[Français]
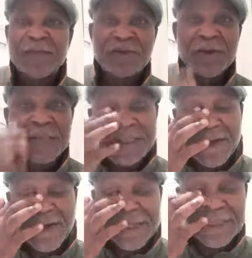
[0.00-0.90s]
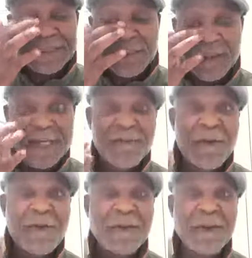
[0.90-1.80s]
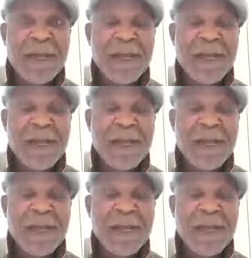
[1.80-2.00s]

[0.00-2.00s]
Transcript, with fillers: a des gens qui travaillent déjà dans les banques,